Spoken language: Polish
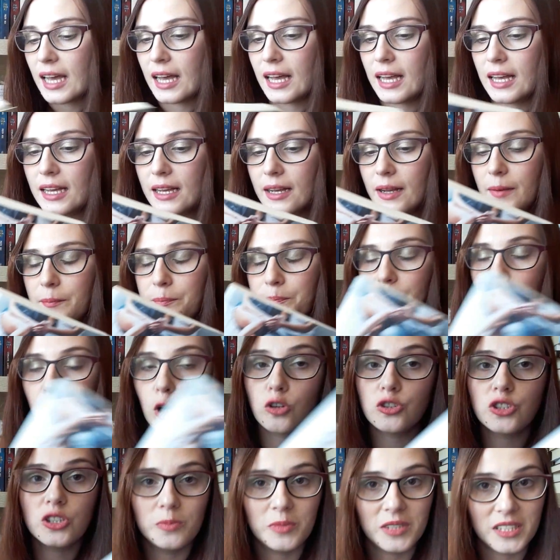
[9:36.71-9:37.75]
E,
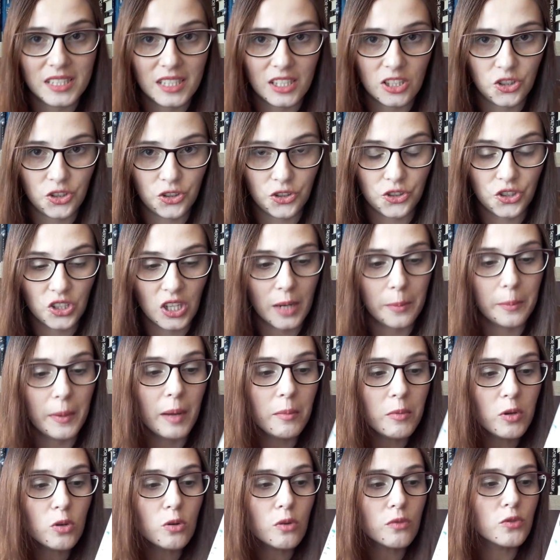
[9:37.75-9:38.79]
o czym jest ta książka?
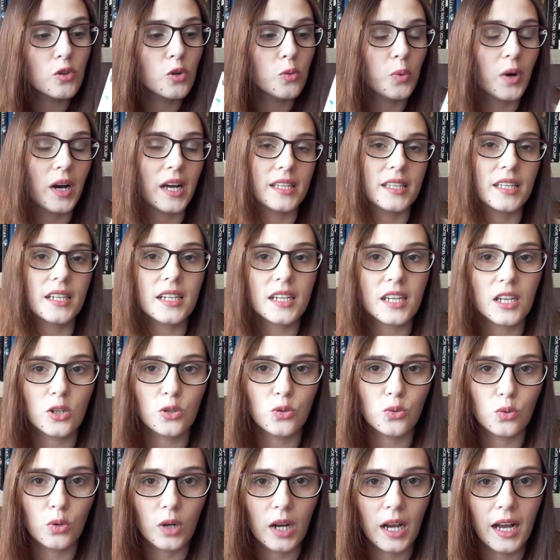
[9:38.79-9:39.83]
Mamy główną bohaterkę,
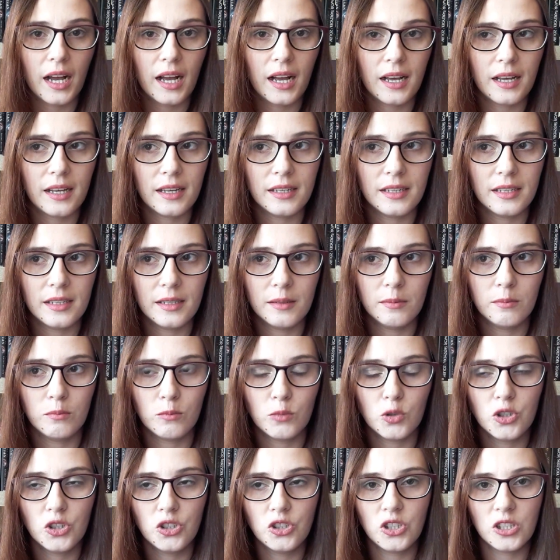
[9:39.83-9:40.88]
która e,
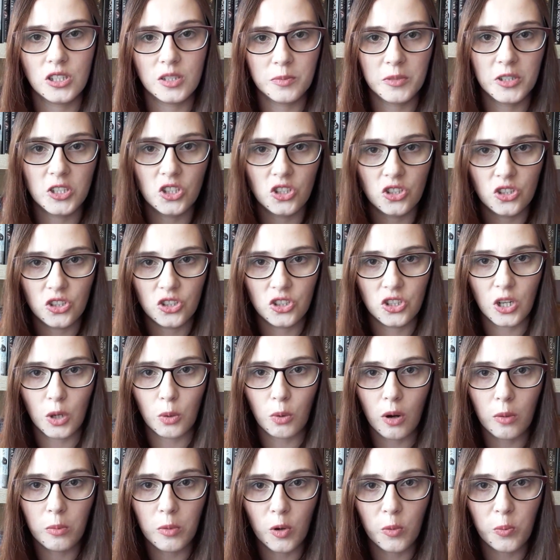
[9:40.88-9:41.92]
musi się zmierzyć z
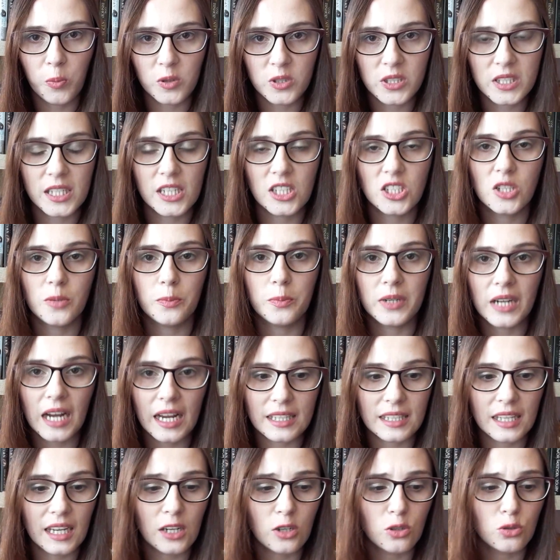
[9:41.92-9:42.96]
żałobą po stracie
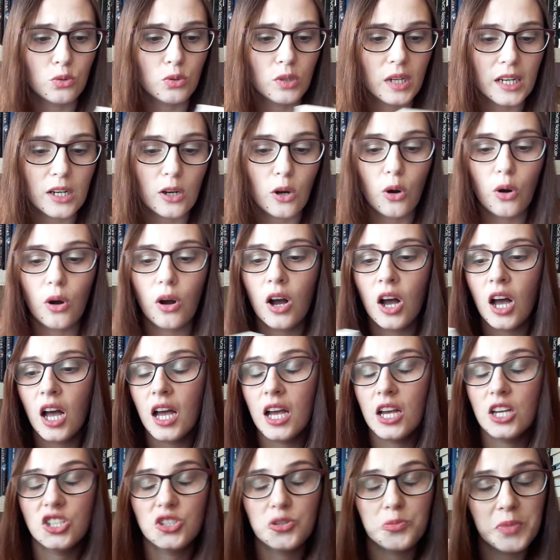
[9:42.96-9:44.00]
brata, którego
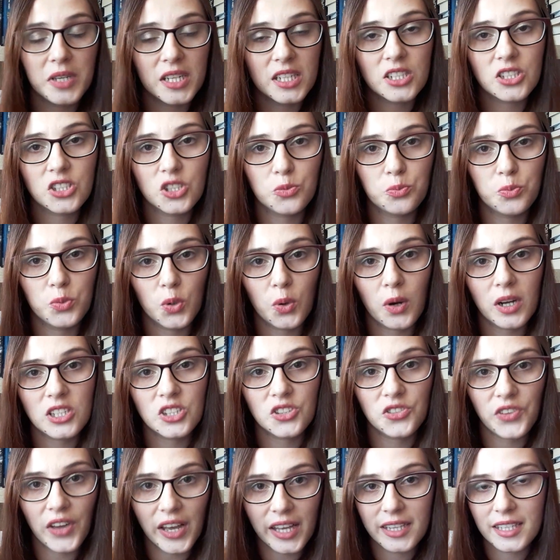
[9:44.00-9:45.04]
śmierci była
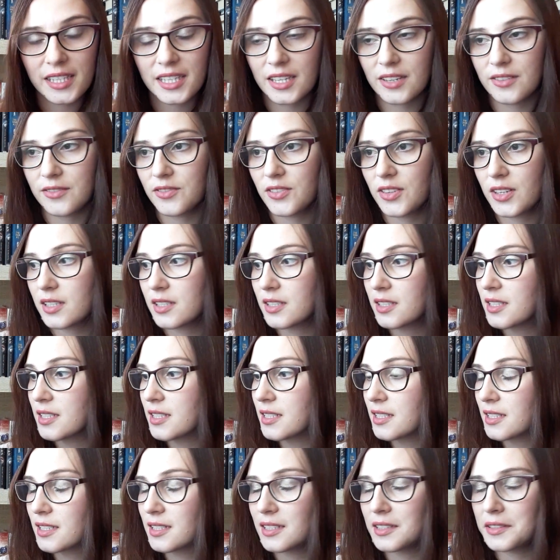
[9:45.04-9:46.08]
świadkiem, więc
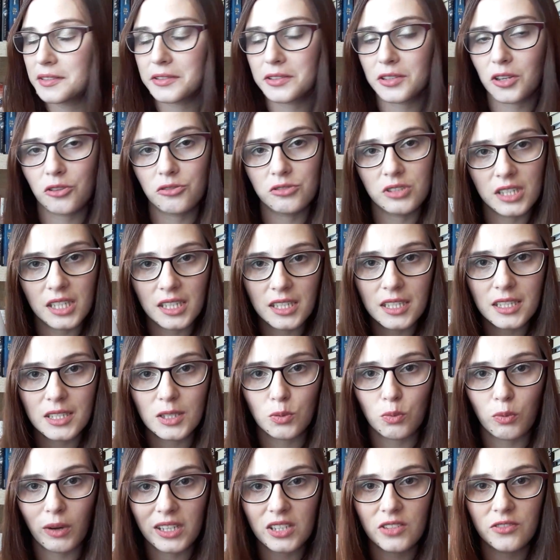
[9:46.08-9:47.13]
to nie
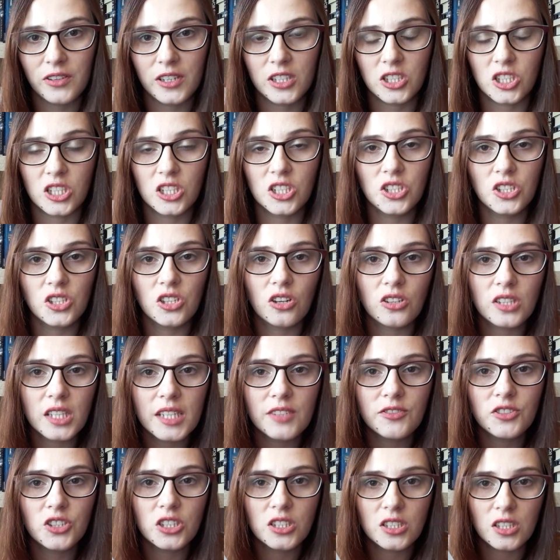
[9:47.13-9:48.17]
jest łatwa rzecz i
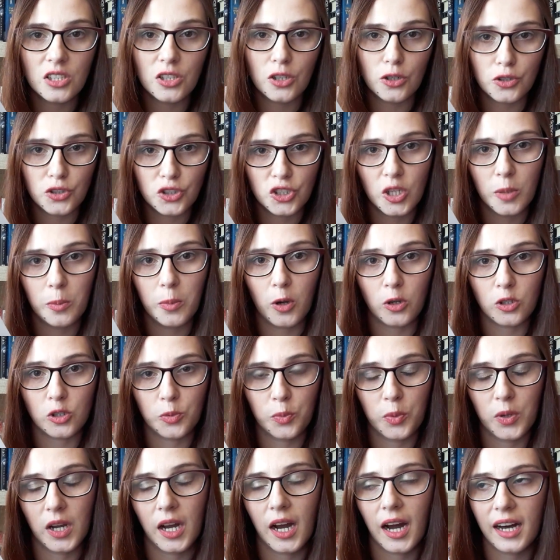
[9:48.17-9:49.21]
ona wszystkich od siebie
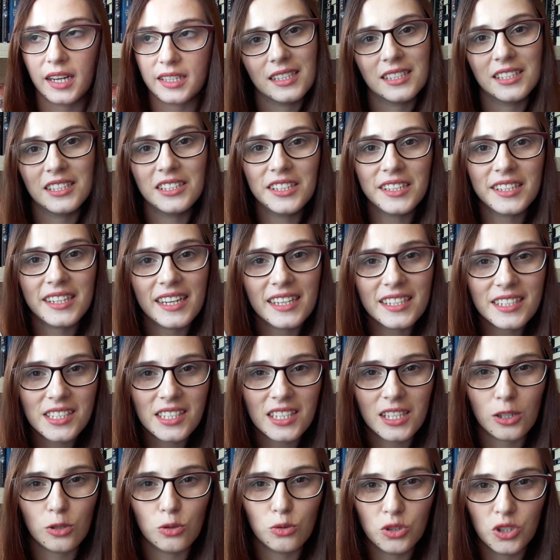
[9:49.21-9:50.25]
odpycha. Jedynie
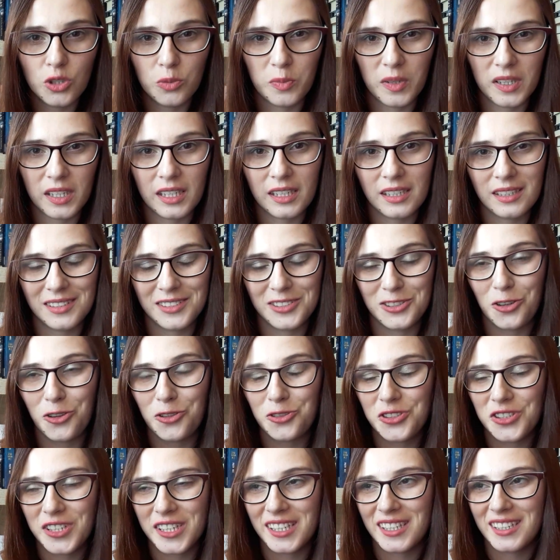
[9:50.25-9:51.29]
garstka ludzi ma do
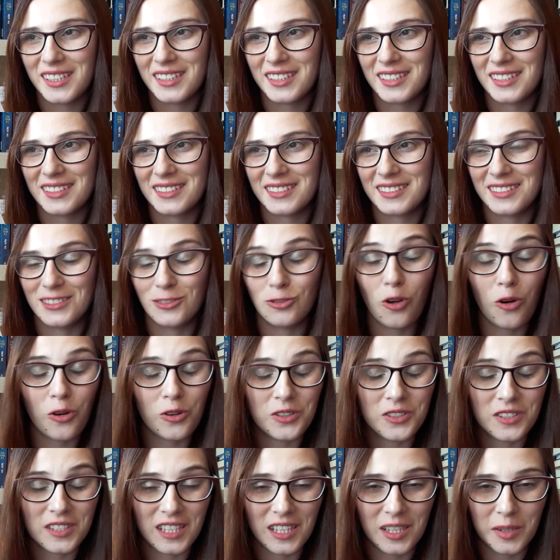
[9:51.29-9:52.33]
niej
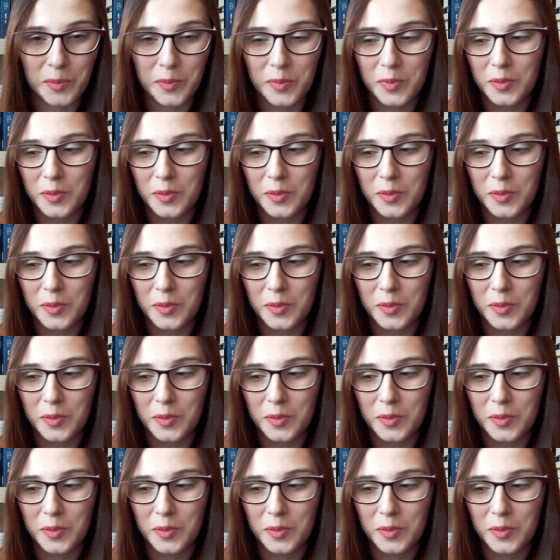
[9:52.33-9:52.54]
dostęp.